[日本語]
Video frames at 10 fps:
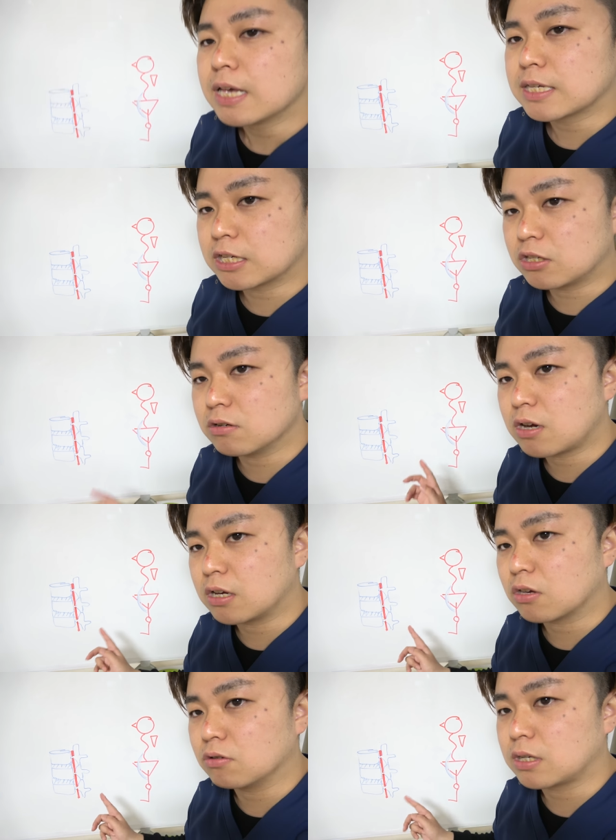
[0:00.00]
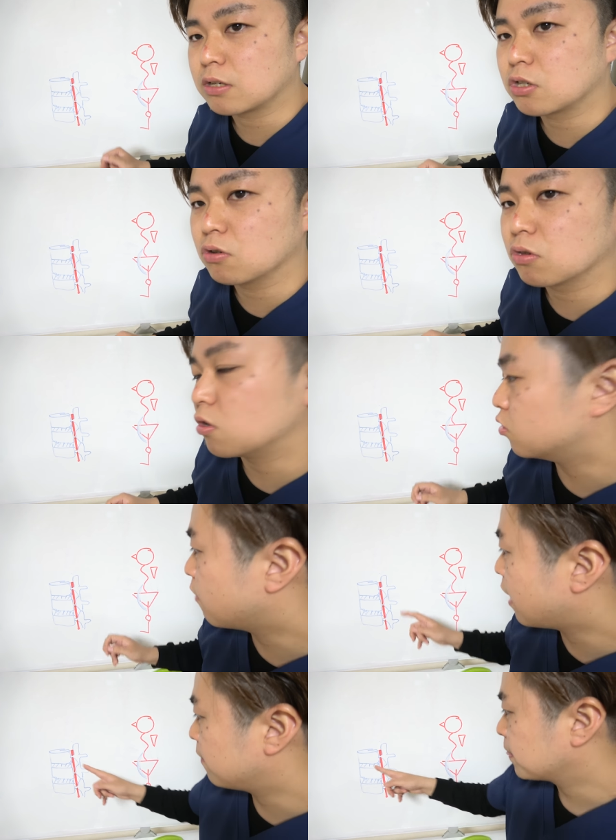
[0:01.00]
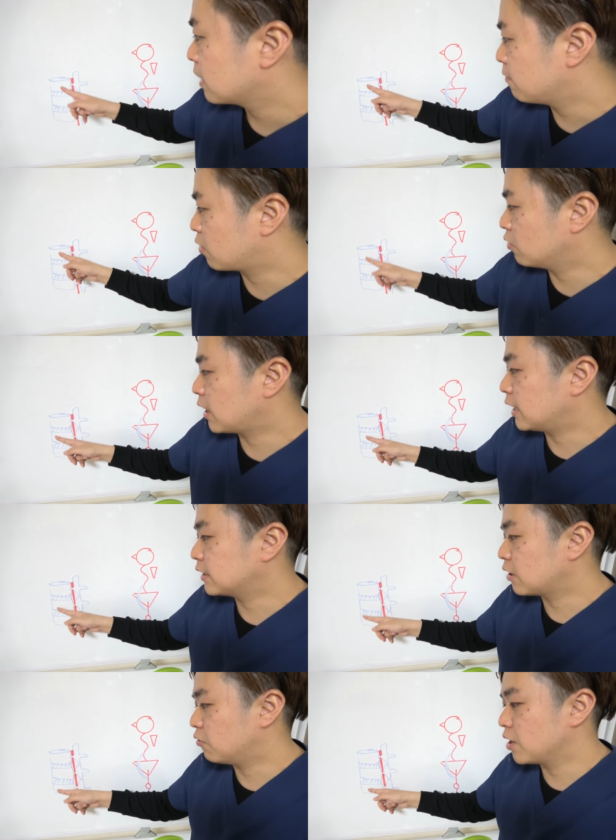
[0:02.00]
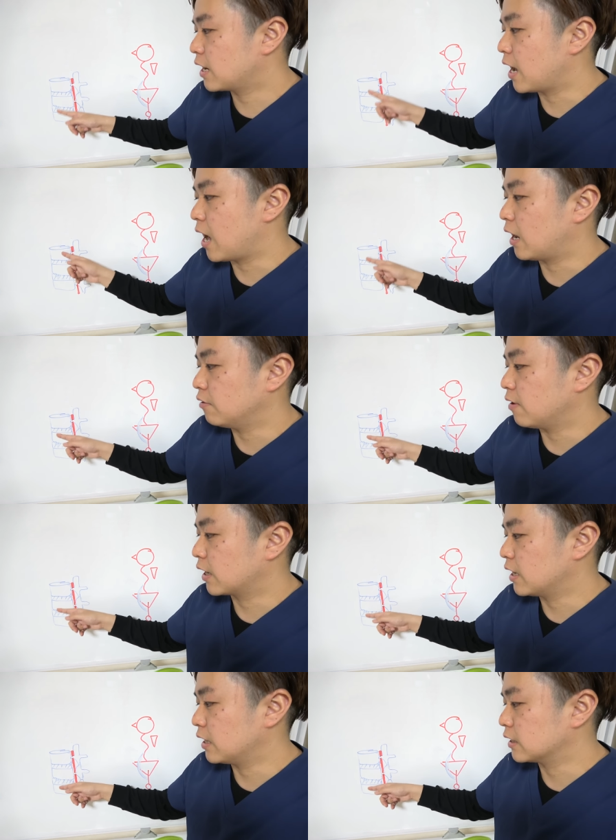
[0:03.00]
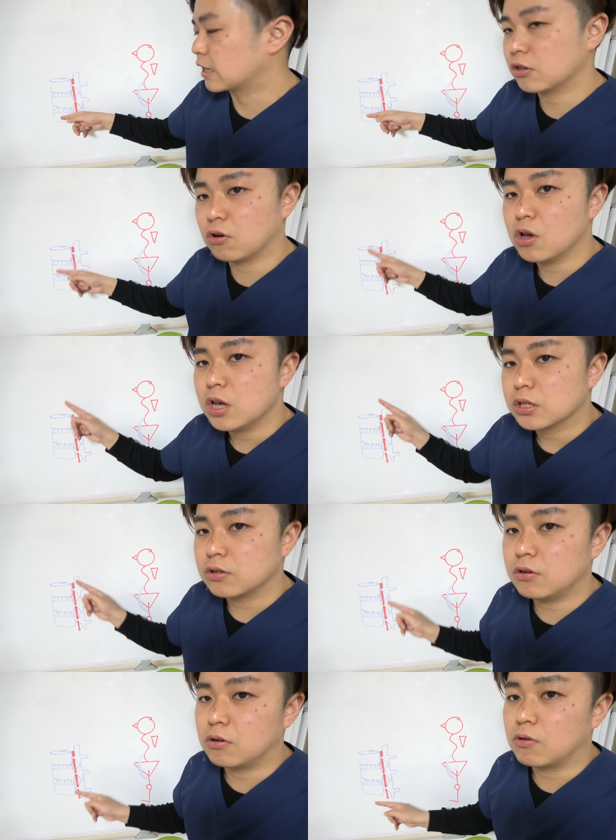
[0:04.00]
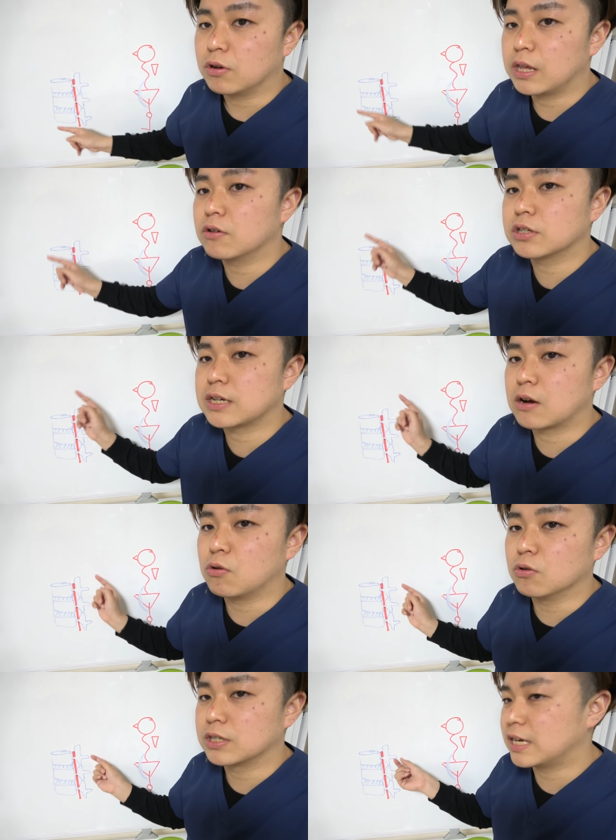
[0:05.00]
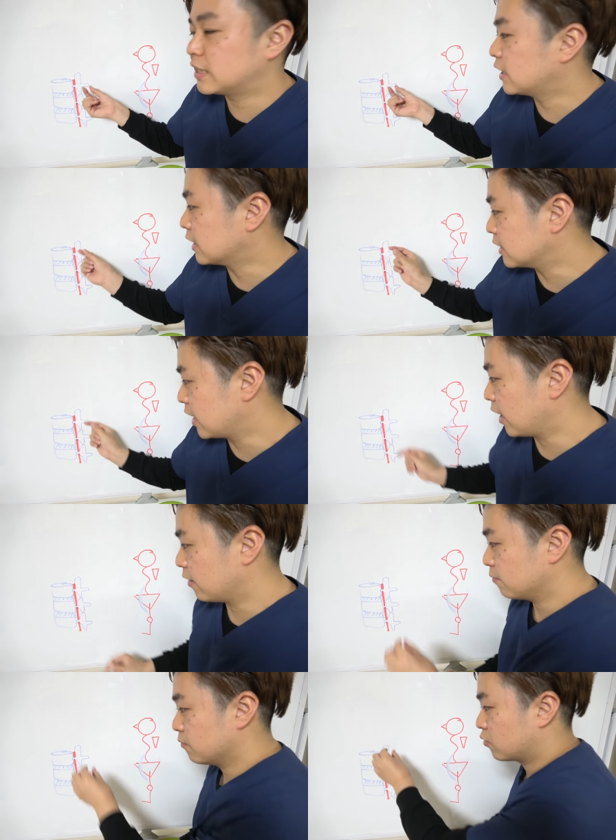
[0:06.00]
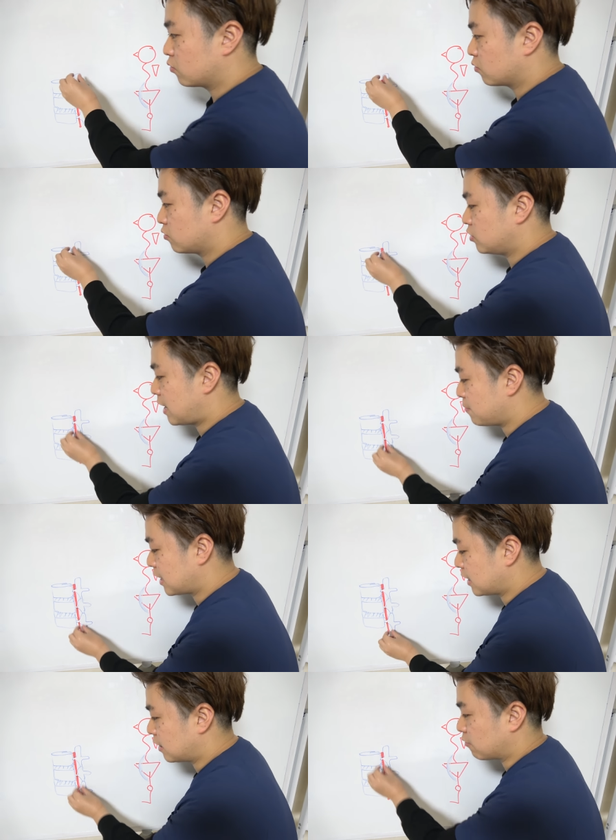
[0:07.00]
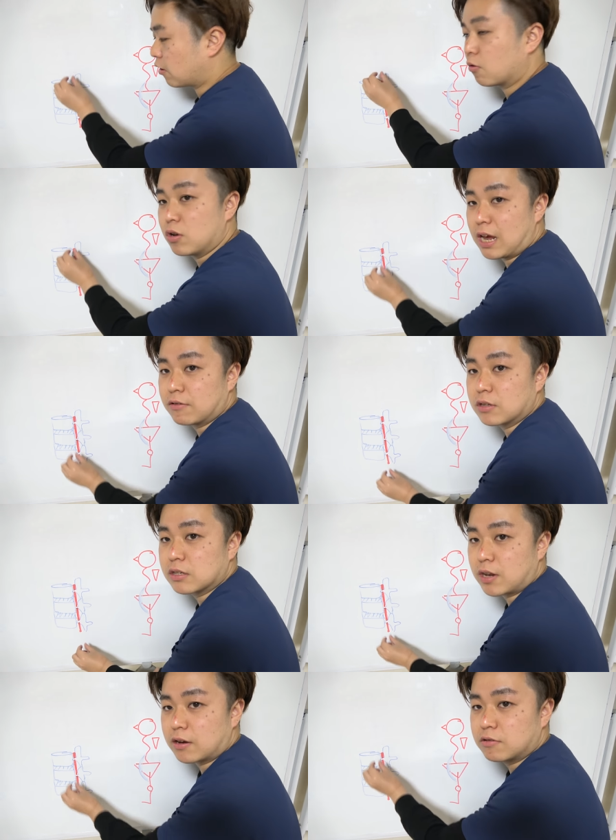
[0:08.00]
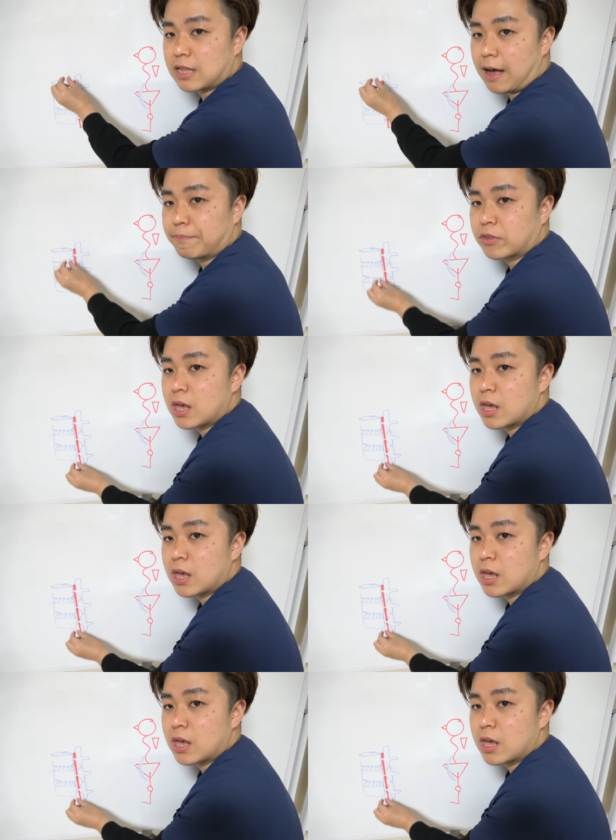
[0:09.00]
脊柱管狭窄症っていうのは、まあ、こんな感じで骨があるわけなんですけどその骨同士が構成したですね管みたいなのがここにあるんですよね、管。